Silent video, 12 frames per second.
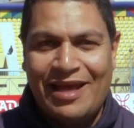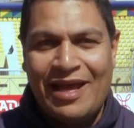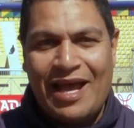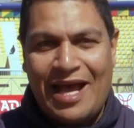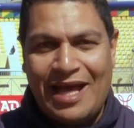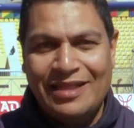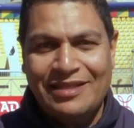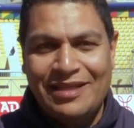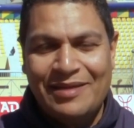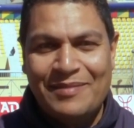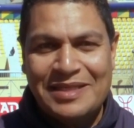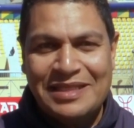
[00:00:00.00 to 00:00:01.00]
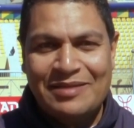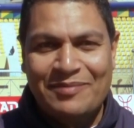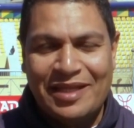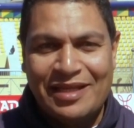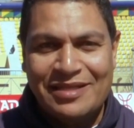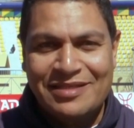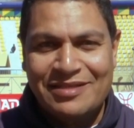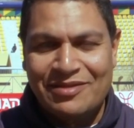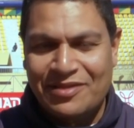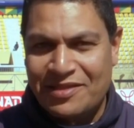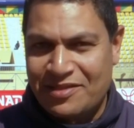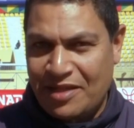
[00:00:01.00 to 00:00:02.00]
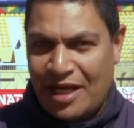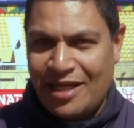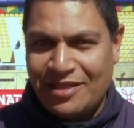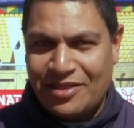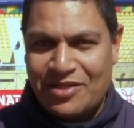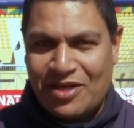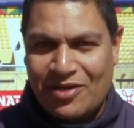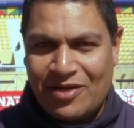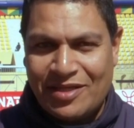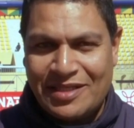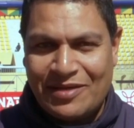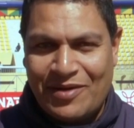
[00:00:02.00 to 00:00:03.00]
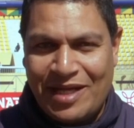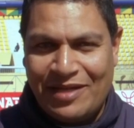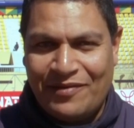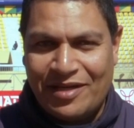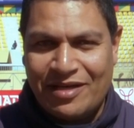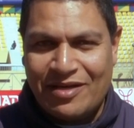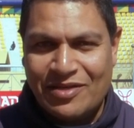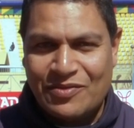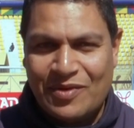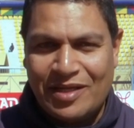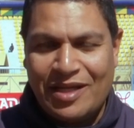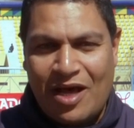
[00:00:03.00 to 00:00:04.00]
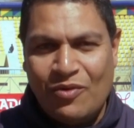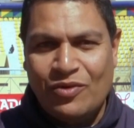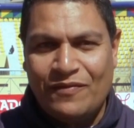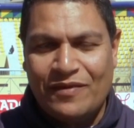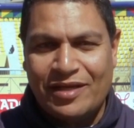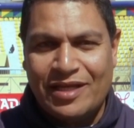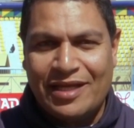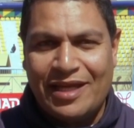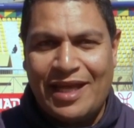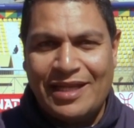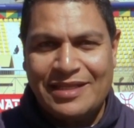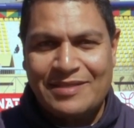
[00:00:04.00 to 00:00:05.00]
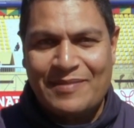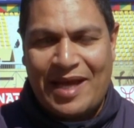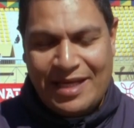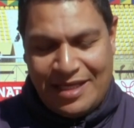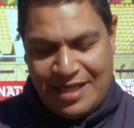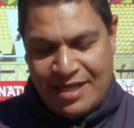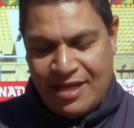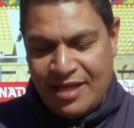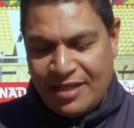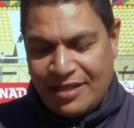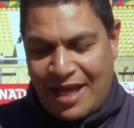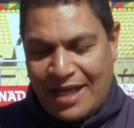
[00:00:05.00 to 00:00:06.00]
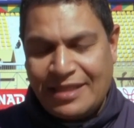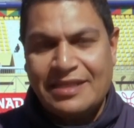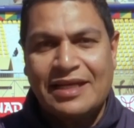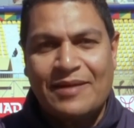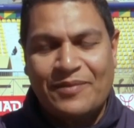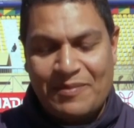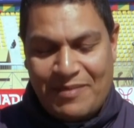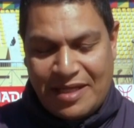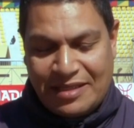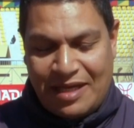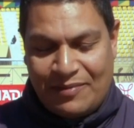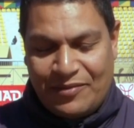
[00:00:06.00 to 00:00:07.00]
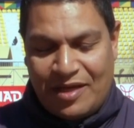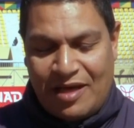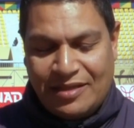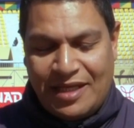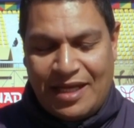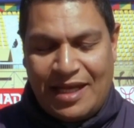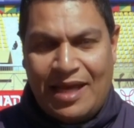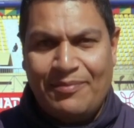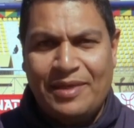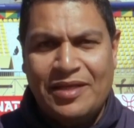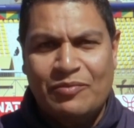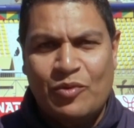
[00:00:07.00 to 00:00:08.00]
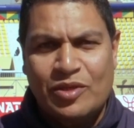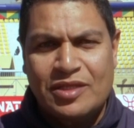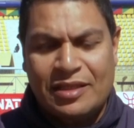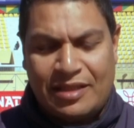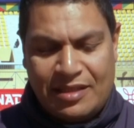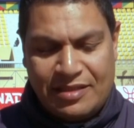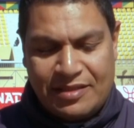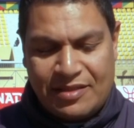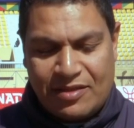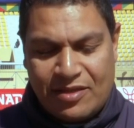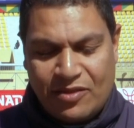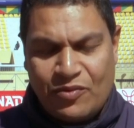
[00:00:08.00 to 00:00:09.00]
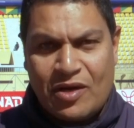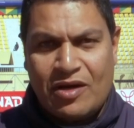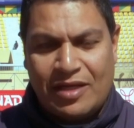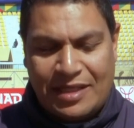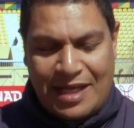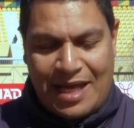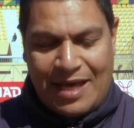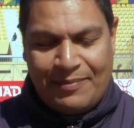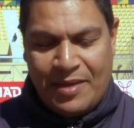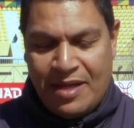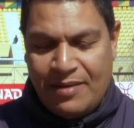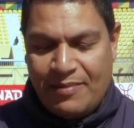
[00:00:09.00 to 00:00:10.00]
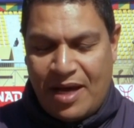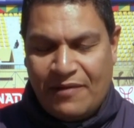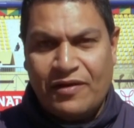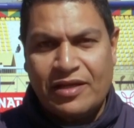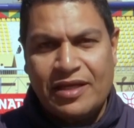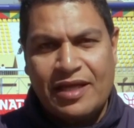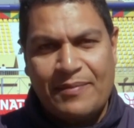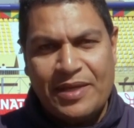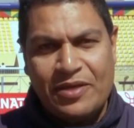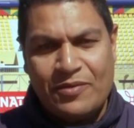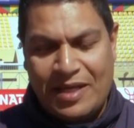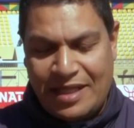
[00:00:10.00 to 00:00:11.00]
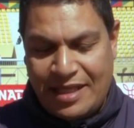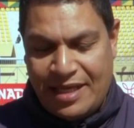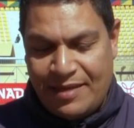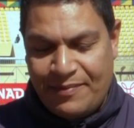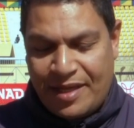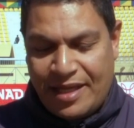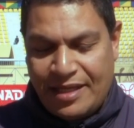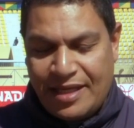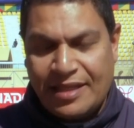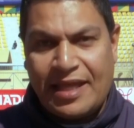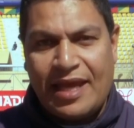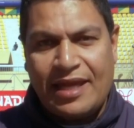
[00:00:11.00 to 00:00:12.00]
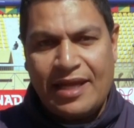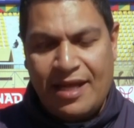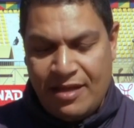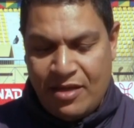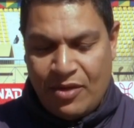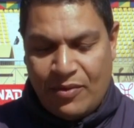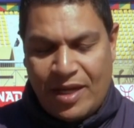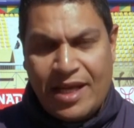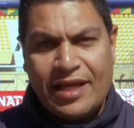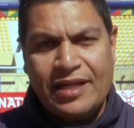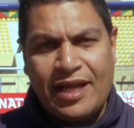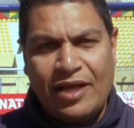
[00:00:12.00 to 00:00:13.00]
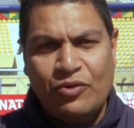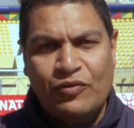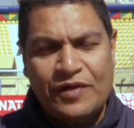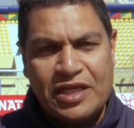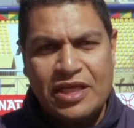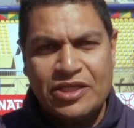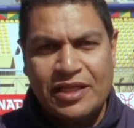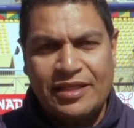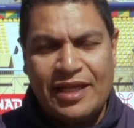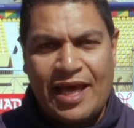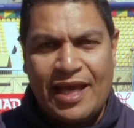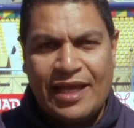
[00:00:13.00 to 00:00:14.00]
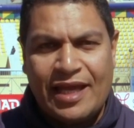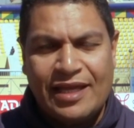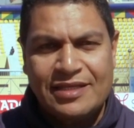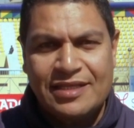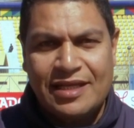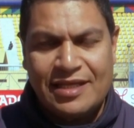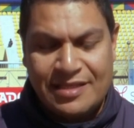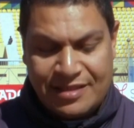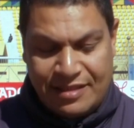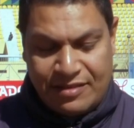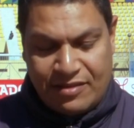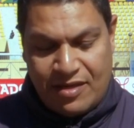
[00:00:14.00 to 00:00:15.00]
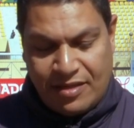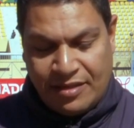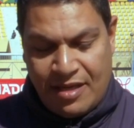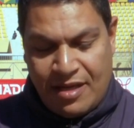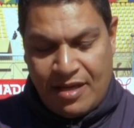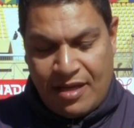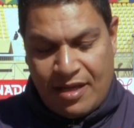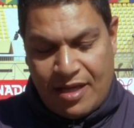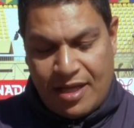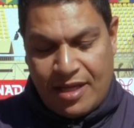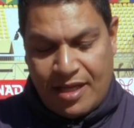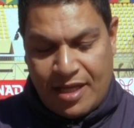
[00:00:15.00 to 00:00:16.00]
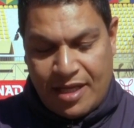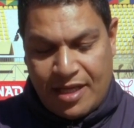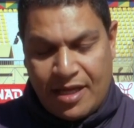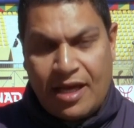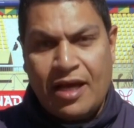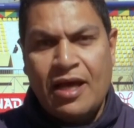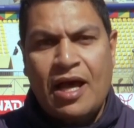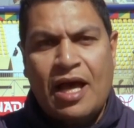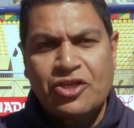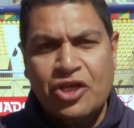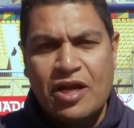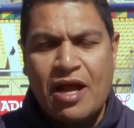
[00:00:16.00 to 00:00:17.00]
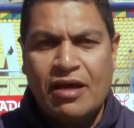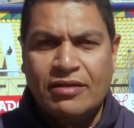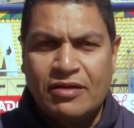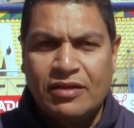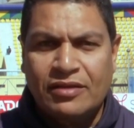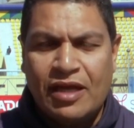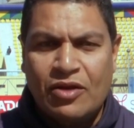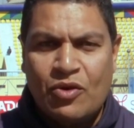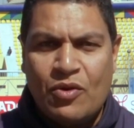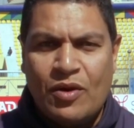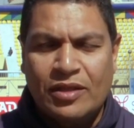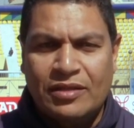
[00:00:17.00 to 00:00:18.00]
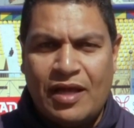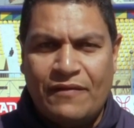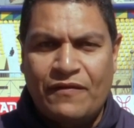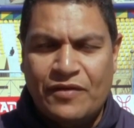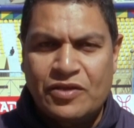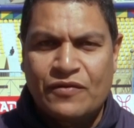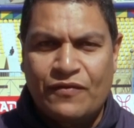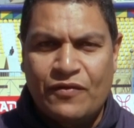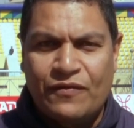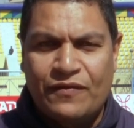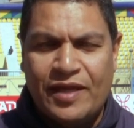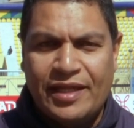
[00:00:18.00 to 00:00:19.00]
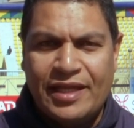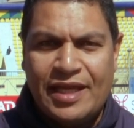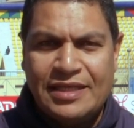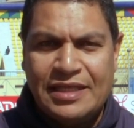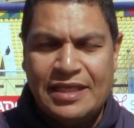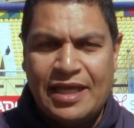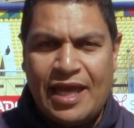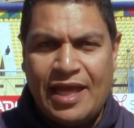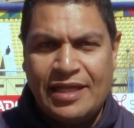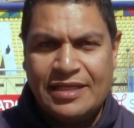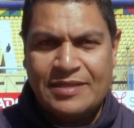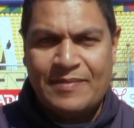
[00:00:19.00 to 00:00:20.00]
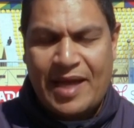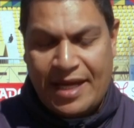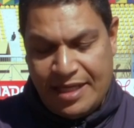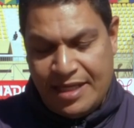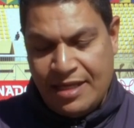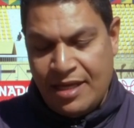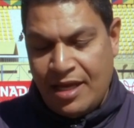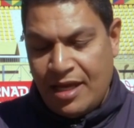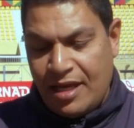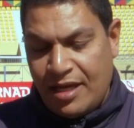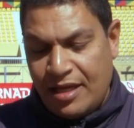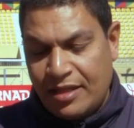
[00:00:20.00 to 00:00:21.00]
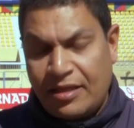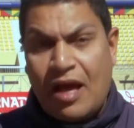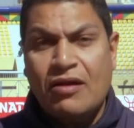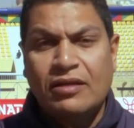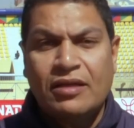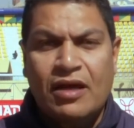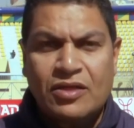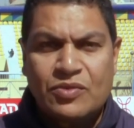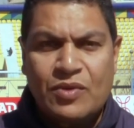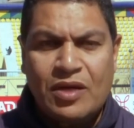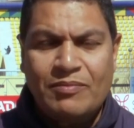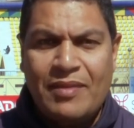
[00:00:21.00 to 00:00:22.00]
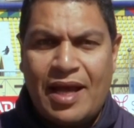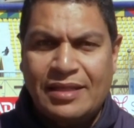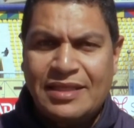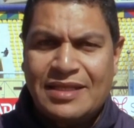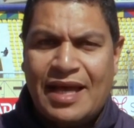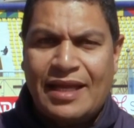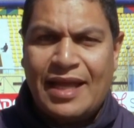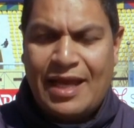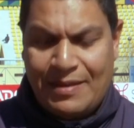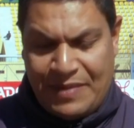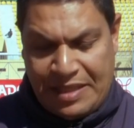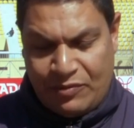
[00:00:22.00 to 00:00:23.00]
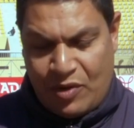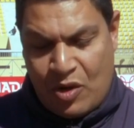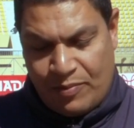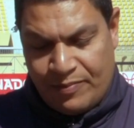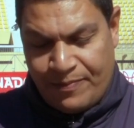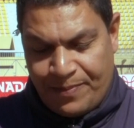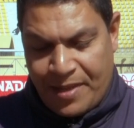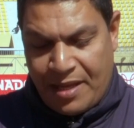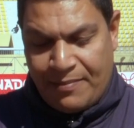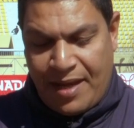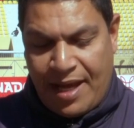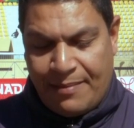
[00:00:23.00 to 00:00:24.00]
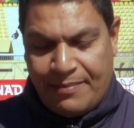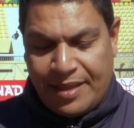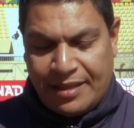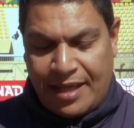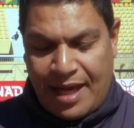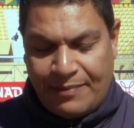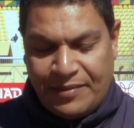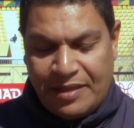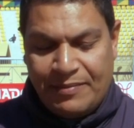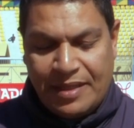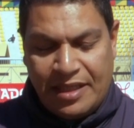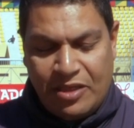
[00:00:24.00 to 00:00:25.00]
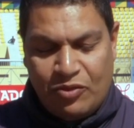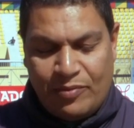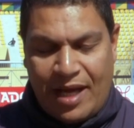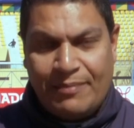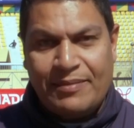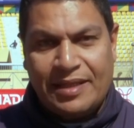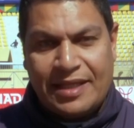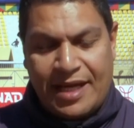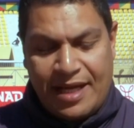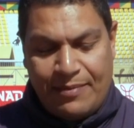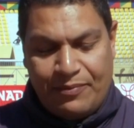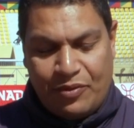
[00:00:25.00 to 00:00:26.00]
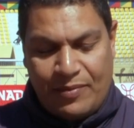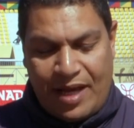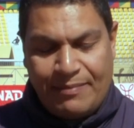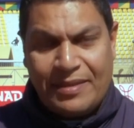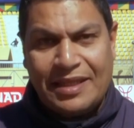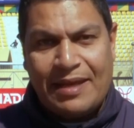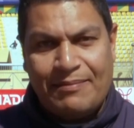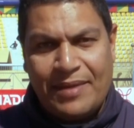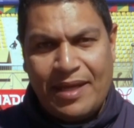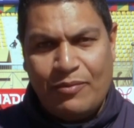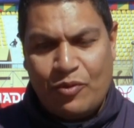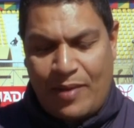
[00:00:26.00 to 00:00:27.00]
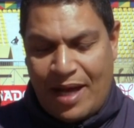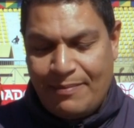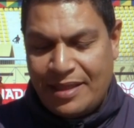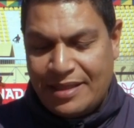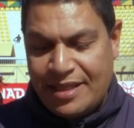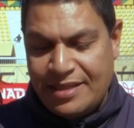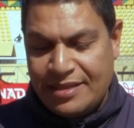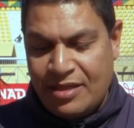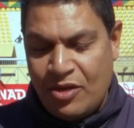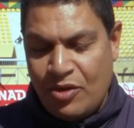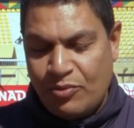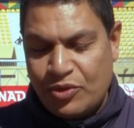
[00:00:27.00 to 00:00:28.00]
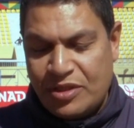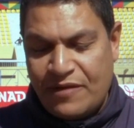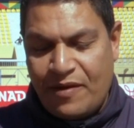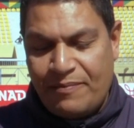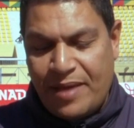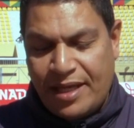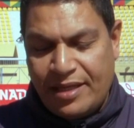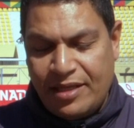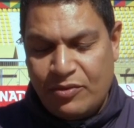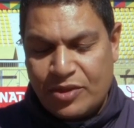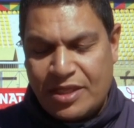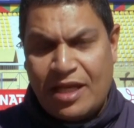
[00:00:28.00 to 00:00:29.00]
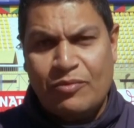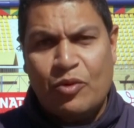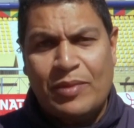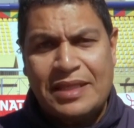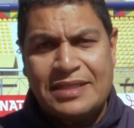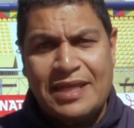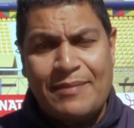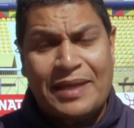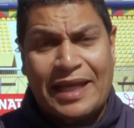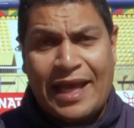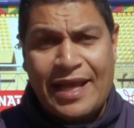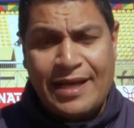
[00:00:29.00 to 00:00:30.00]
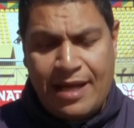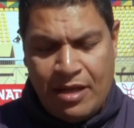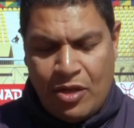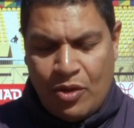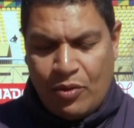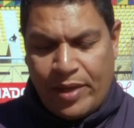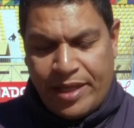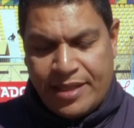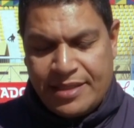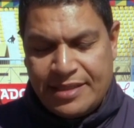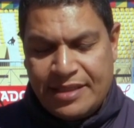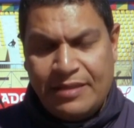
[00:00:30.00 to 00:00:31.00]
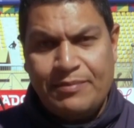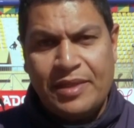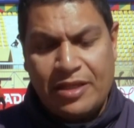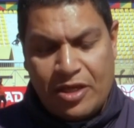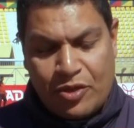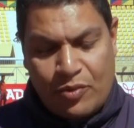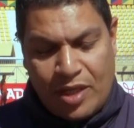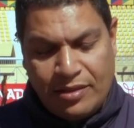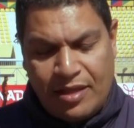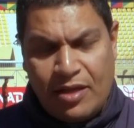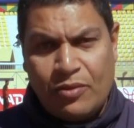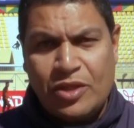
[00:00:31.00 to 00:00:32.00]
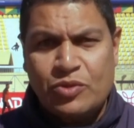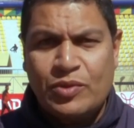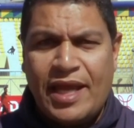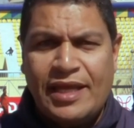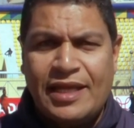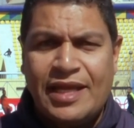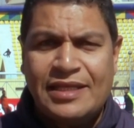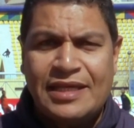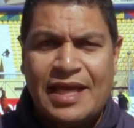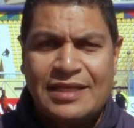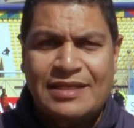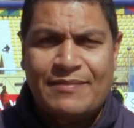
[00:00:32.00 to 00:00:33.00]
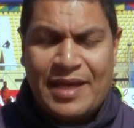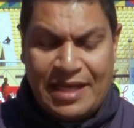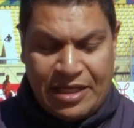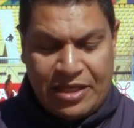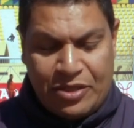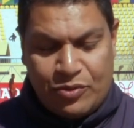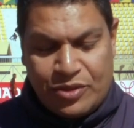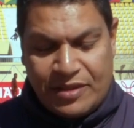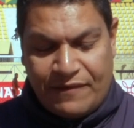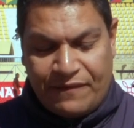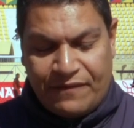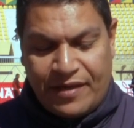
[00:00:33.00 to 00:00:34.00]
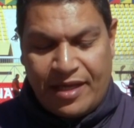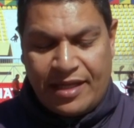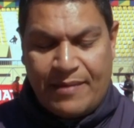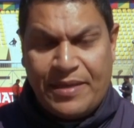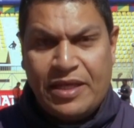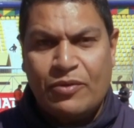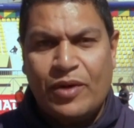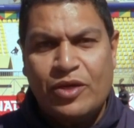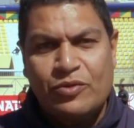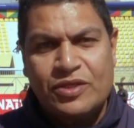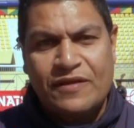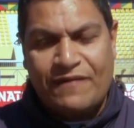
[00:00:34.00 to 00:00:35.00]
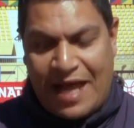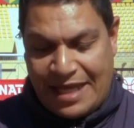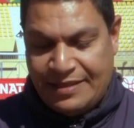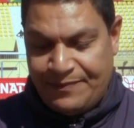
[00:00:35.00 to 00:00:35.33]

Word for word: عن مزيد من الانتصارات سواء لفريق أسوان أو لفريق الإسماعيلي تحدث كابتن مجدي عبد العاطي على أهمية مواصلة الانتصارات وقال نلعب مع فريق كبير ولديه إمكانيات هائلة ولكن نحن في أشد الحاجة إلى الثلاث نقاط آه شرح نقاط القوة والضعف في صفوف نادي الإسماعيلي آه تعاقد أسوان مع تسع لاعبين وهم محمد عبد المجيد ومحمد رجب ومحمد همام ومحمد رزق مصطفى بكري وسالم منسا من غانا وإرنزي من رواندا وثنائي نادي الزمالك يوسف نبيه ويوسف علي